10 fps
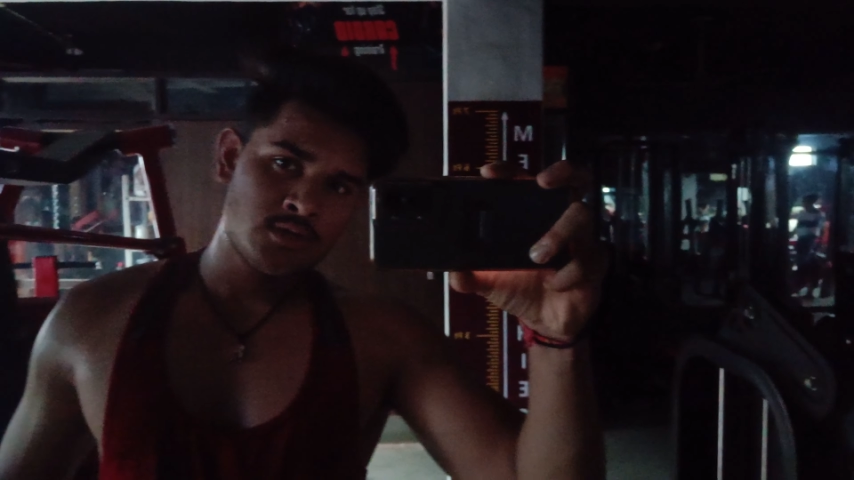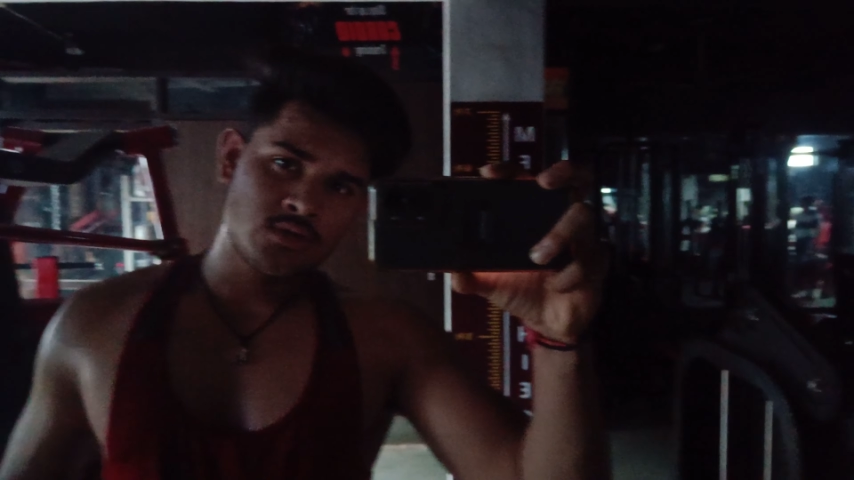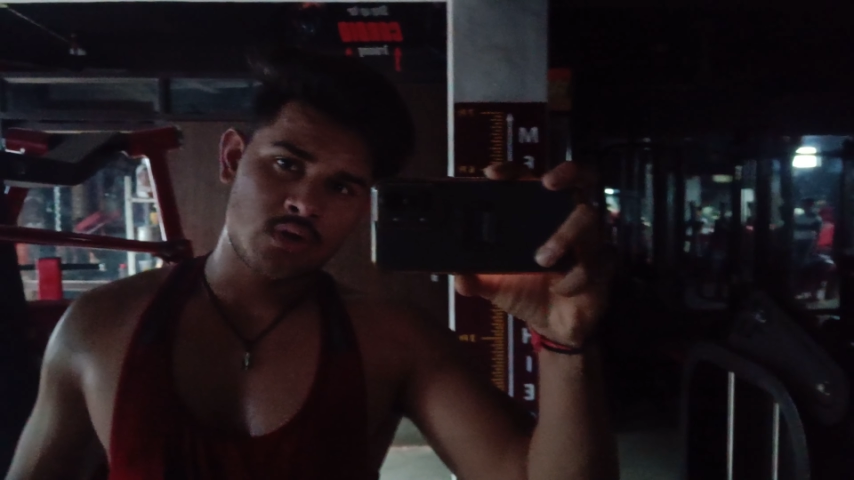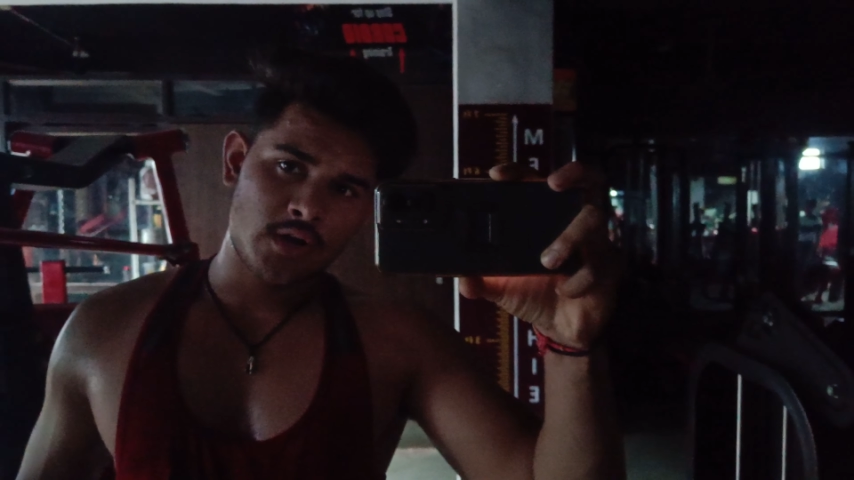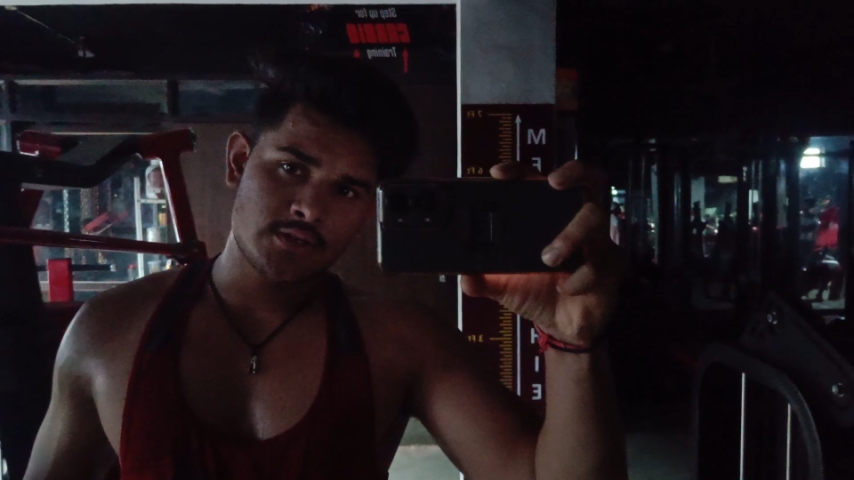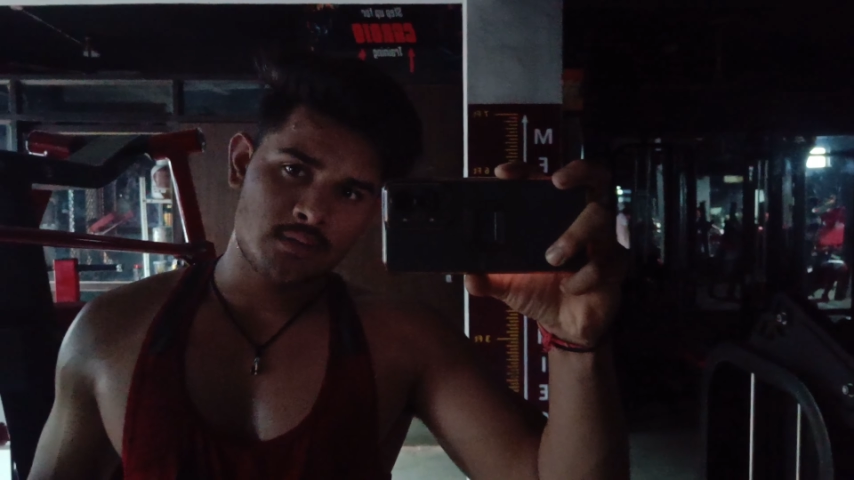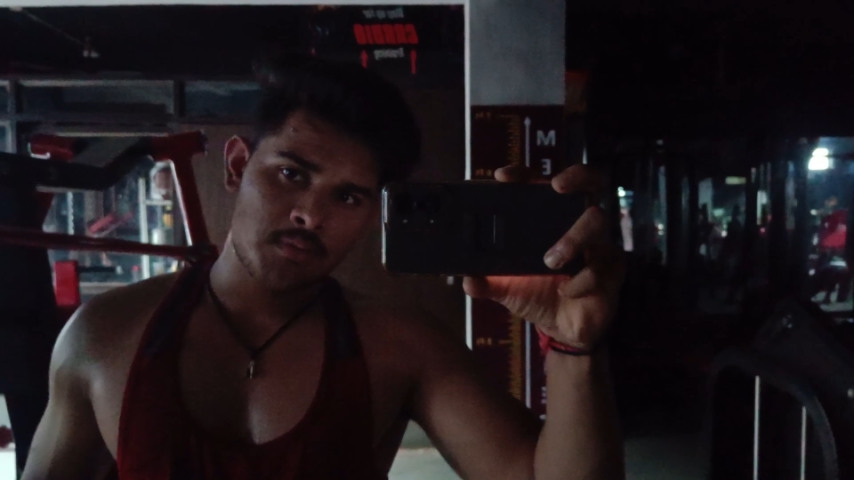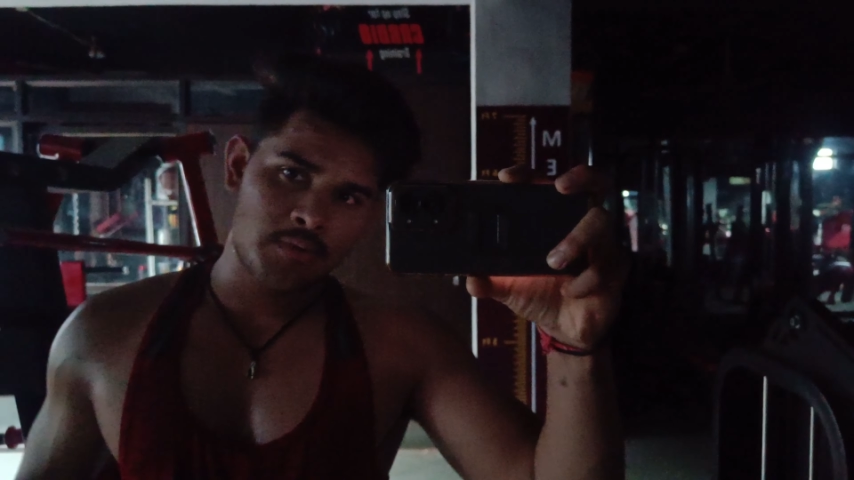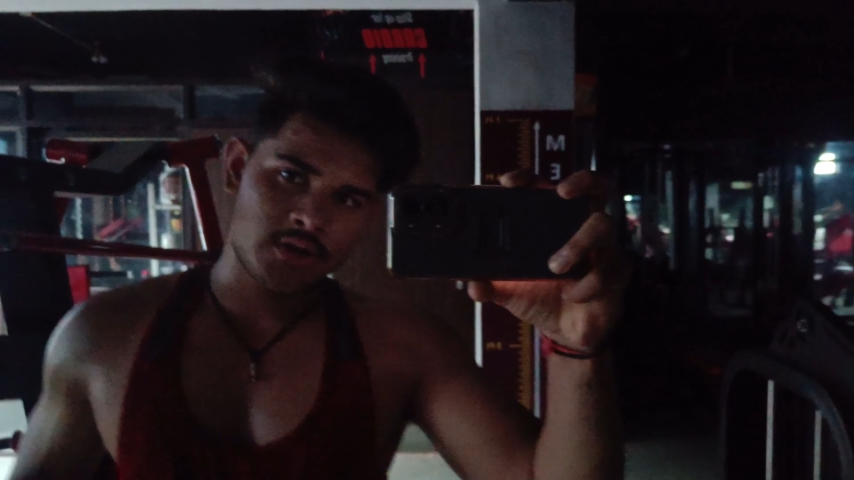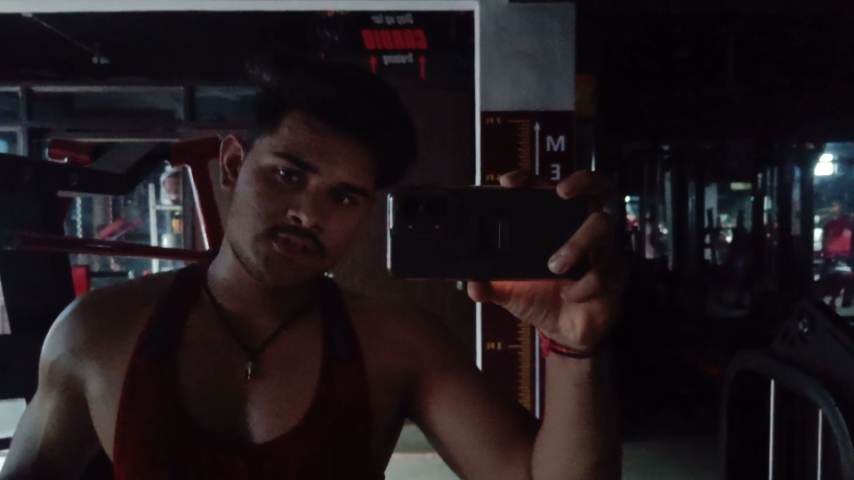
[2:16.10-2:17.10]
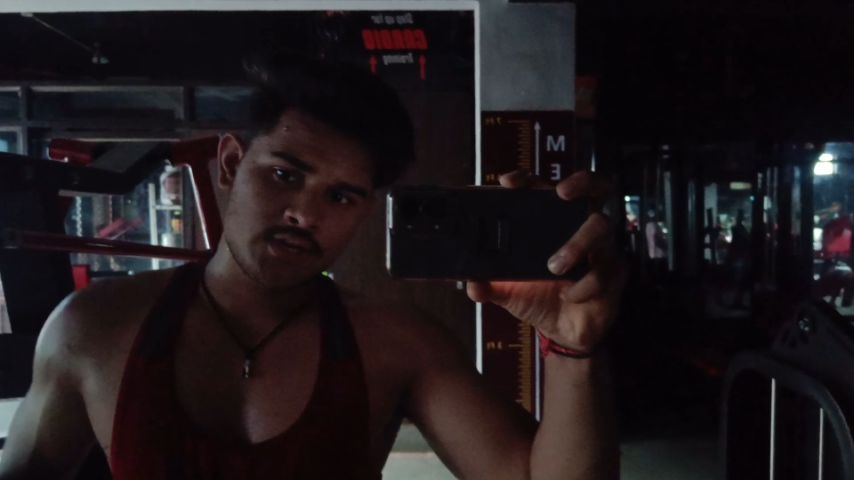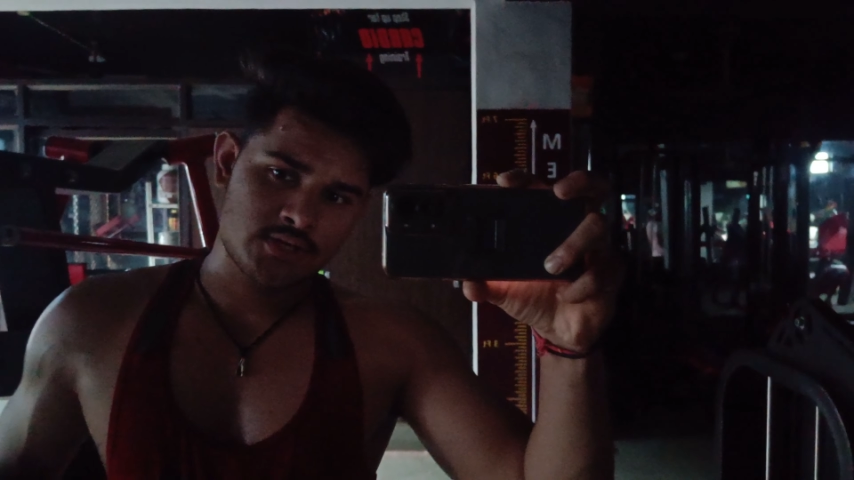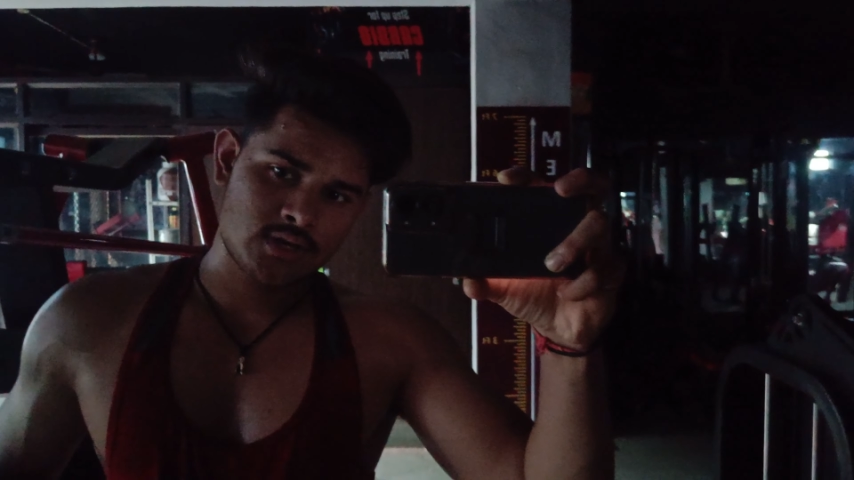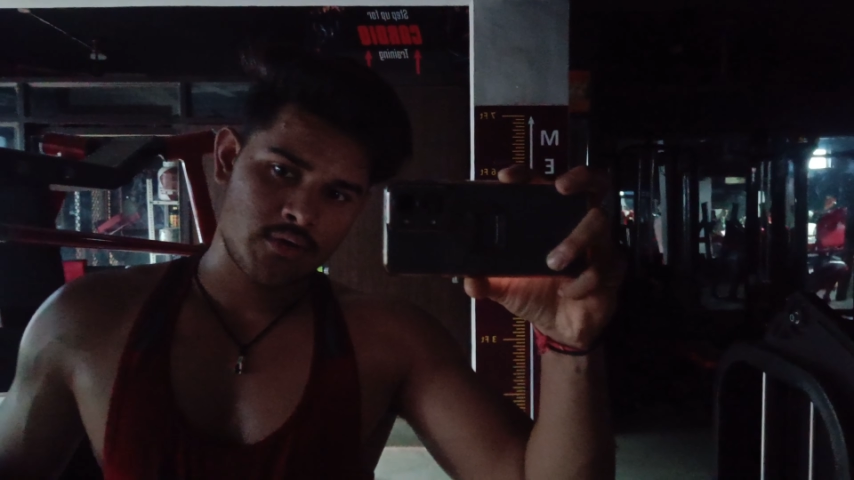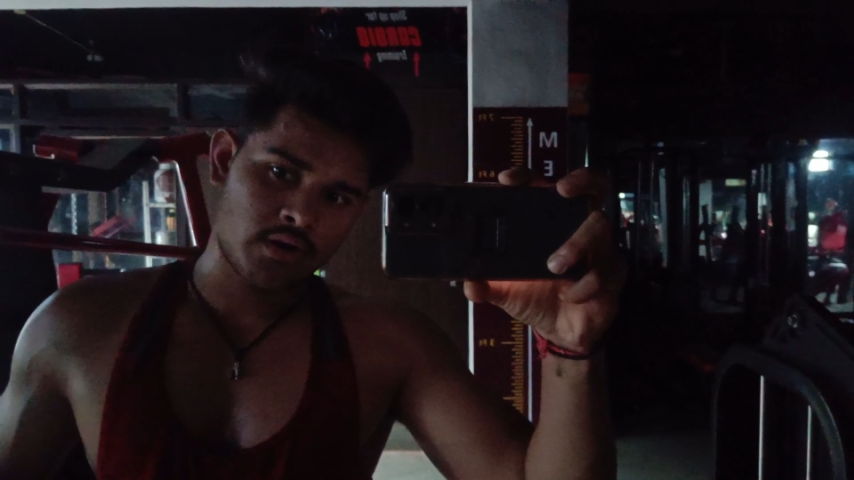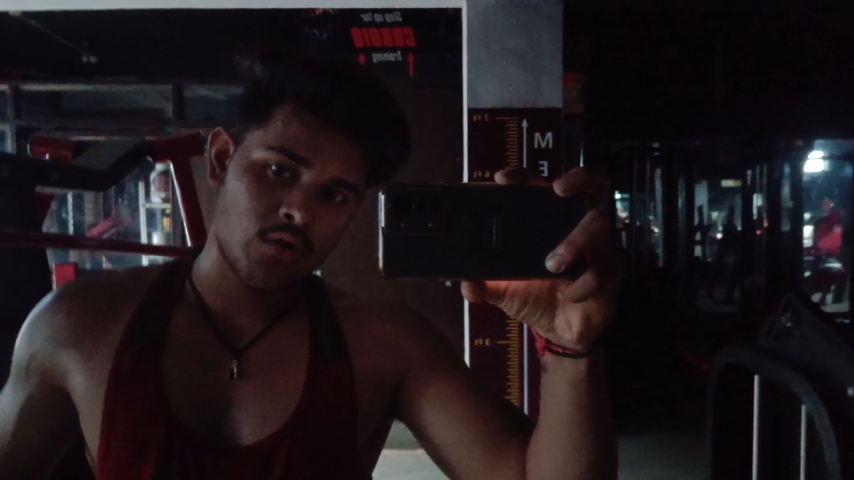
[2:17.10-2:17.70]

सो गाइज अभी मेरा चेस्ट का